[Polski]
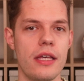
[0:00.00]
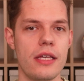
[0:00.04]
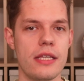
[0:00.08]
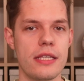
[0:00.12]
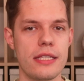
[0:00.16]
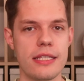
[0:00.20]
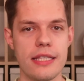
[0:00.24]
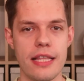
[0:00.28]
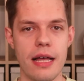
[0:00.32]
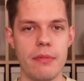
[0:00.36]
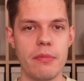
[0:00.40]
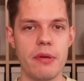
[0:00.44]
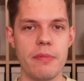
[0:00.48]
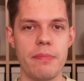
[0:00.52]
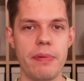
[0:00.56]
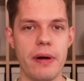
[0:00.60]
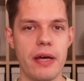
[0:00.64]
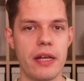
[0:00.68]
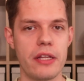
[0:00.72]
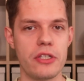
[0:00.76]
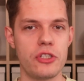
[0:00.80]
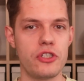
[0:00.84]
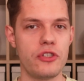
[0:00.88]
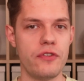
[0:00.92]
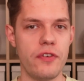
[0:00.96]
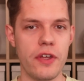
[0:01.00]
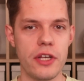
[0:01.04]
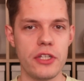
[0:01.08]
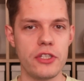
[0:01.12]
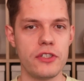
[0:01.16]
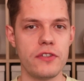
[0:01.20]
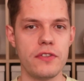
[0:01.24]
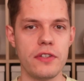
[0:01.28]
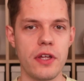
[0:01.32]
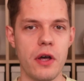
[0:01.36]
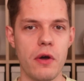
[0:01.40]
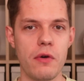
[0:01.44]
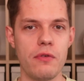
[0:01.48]
Znamy pary
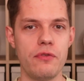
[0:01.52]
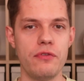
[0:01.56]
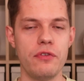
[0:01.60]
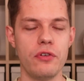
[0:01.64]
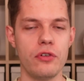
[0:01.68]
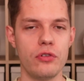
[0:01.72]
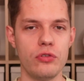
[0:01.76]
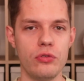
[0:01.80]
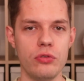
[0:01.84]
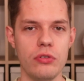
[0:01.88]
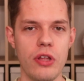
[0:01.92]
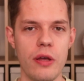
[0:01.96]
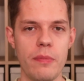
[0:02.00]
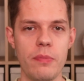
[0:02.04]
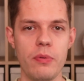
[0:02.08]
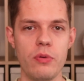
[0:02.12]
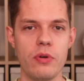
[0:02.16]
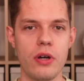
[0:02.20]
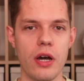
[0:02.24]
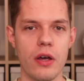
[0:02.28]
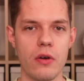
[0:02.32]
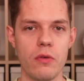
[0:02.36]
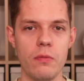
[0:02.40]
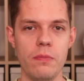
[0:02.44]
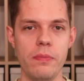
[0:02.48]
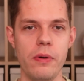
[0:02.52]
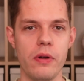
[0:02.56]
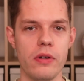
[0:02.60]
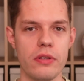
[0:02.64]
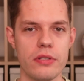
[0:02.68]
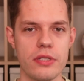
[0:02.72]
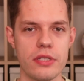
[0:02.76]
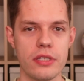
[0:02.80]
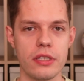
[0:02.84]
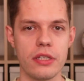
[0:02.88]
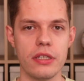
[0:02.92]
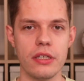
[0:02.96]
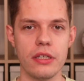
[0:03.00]
ćwierćfinału Fortuna Pucharu
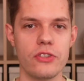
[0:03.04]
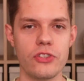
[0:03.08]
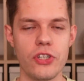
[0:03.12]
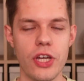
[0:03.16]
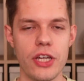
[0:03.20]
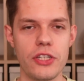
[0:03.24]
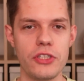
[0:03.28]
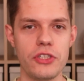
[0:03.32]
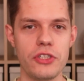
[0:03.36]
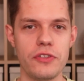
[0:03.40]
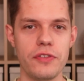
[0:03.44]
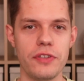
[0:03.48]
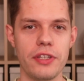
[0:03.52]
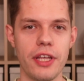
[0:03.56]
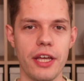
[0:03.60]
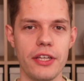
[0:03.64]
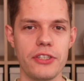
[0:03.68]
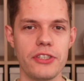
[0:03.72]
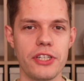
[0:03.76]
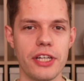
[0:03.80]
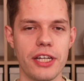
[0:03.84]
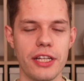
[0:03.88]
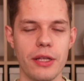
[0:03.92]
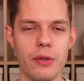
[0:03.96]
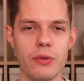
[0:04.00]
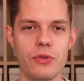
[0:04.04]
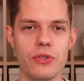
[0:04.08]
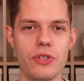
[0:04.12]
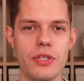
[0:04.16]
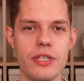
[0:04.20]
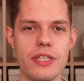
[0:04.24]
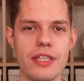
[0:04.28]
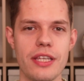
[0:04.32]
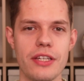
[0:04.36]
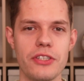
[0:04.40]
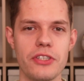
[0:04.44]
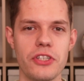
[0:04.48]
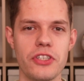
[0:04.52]
Polski. Cześć, witajcie kanał
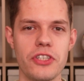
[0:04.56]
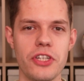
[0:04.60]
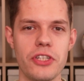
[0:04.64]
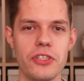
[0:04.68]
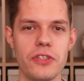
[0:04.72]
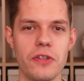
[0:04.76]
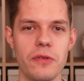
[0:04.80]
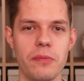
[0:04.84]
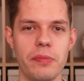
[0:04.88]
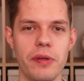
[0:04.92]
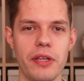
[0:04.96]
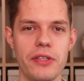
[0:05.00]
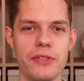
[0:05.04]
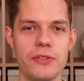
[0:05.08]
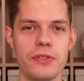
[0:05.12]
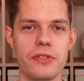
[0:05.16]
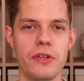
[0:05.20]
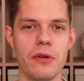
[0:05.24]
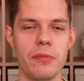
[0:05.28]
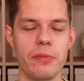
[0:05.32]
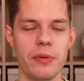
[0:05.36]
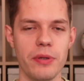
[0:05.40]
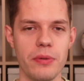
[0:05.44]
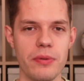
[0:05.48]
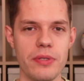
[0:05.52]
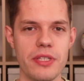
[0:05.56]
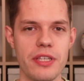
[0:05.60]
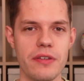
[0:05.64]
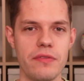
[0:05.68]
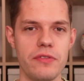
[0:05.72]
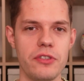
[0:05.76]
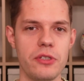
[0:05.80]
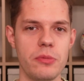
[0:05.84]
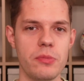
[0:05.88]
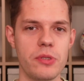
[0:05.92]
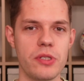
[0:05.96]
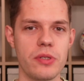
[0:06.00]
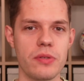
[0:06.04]
365 Dni o Piłce.
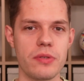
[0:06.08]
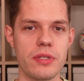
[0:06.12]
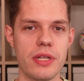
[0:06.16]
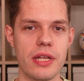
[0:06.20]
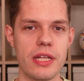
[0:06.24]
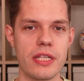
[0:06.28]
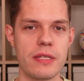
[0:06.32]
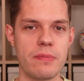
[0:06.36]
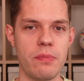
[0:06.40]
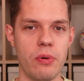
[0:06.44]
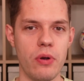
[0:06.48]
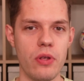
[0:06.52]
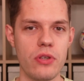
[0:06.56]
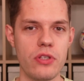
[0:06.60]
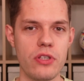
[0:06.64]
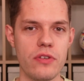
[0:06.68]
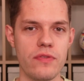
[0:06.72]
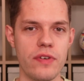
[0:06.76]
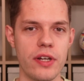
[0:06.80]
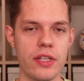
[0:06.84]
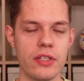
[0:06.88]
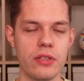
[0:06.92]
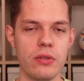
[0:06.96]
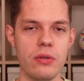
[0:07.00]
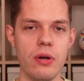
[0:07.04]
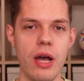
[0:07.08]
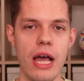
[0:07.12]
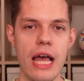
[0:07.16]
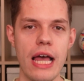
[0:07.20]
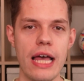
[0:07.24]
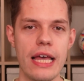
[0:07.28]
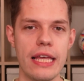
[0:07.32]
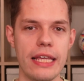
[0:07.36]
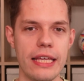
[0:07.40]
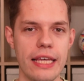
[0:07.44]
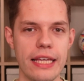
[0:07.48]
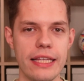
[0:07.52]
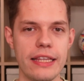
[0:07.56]
Widzimy się zaraz po losowaniu
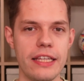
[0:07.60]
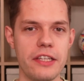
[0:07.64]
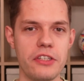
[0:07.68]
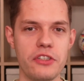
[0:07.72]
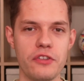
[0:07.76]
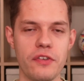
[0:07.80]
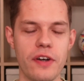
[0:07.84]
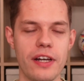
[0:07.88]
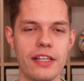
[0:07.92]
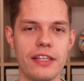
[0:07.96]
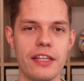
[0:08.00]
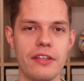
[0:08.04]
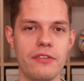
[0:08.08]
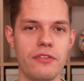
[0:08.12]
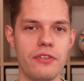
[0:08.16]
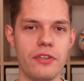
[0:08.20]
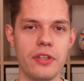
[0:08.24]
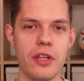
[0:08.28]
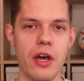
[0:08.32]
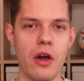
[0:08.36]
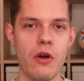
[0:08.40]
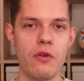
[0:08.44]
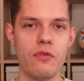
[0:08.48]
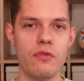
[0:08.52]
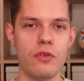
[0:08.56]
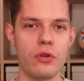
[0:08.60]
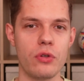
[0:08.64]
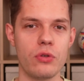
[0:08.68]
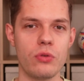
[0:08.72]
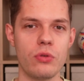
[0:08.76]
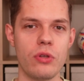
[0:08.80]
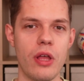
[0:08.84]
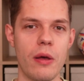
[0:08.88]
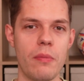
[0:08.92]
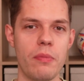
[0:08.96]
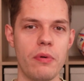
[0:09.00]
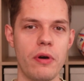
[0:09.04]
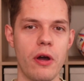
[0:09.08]
1 czwartej finału
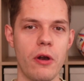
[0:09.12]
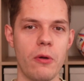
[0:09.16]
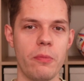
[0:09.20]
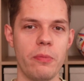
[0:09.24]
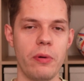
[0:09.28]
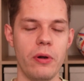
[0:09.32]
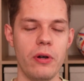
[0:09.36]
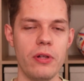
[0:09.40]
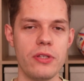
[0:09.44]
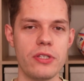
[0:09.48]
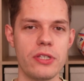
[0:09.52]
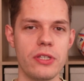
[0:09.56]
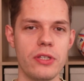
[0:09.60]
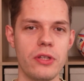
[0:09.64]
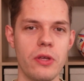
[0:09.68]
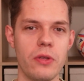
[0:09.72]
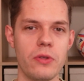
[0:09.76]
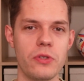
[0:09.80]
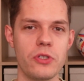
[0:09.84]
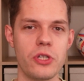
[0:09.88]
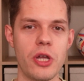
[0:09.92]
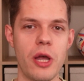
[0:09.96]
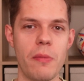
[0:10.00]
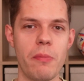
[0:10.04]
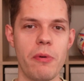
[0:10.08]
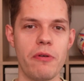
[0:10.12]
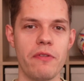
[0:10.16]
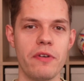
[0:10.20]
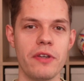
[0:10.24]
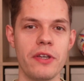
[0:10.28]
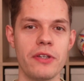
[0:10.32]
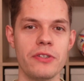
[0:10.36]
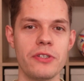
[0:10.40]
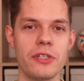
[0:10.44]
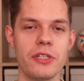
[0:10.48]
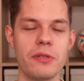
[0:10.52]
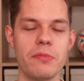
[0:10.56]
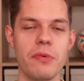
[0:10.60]
Fortuna Pucharu Polski. No i trzeba
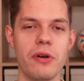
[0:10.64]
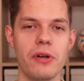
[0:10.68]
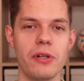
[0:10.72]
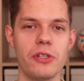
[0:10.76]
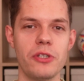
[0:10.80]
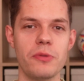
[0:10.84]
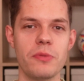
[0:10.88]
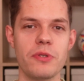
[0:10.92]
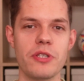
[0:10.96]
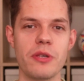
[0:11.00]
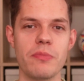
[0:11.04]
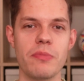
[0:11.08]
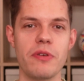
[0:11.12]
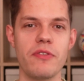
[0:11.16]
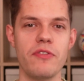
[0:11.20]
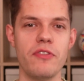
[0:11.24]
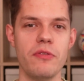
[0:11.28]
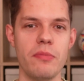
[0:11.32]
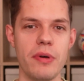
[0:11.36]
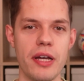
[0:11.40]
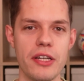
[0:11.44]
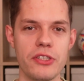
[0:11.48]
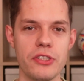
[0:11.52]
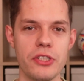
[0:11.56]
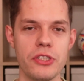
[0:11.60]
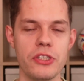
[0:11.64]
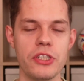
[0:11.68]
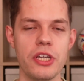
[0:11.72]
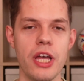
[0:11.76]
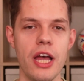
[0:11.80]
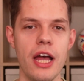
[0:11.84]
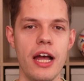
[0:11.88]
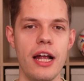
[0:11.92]
powiedzieć, że nie mogliśmy sobie wymarzyć